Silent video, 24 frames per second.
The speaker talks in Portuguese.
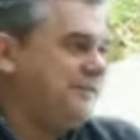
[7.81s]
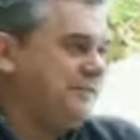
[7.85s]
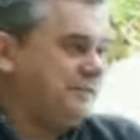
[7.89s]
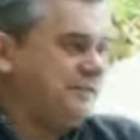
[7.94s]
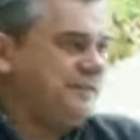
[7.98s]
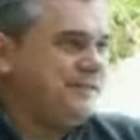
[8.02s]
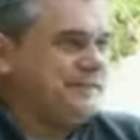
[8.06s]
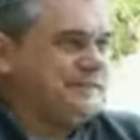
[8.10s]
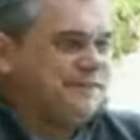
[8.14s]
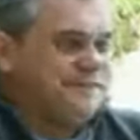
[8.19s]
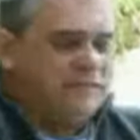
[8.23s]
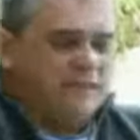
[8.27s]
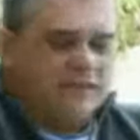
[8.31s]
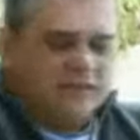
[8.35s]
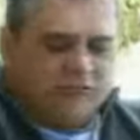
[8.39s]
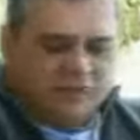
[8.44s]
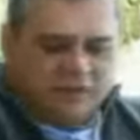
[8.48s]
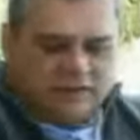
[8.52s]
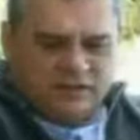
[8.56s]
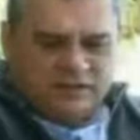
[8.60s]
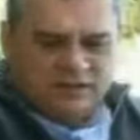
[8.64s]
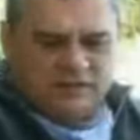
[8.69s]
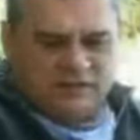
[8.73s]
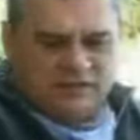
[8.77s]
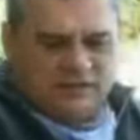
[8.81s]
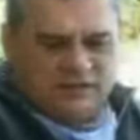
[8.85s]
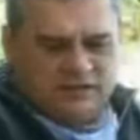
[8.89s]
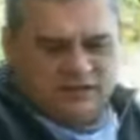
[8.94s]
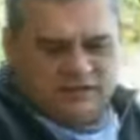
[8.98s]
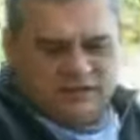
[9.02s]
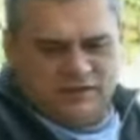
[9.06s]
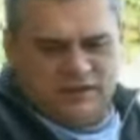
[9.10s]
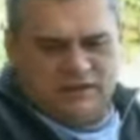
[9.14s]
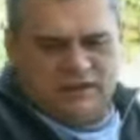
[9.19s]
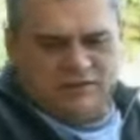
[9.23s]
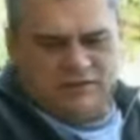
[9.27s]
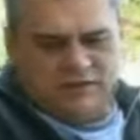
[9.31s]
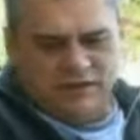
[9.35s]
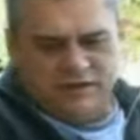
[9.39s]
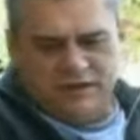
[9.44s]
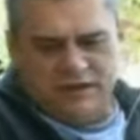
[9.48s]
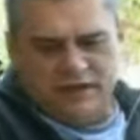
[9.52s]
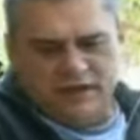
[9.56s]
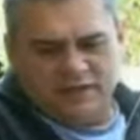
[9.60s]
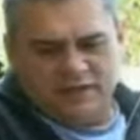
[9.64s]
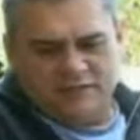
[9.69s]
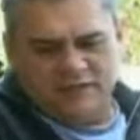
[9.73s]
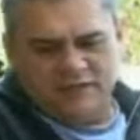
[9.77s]
Uhum. É
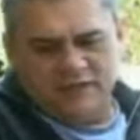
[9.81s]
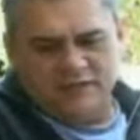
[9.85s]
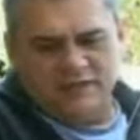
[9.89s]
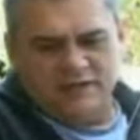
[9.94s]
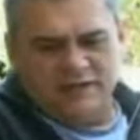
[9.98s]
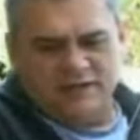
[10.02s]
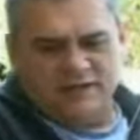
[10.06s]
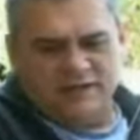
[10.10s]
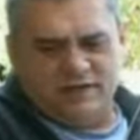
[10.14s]
verdade, Caio.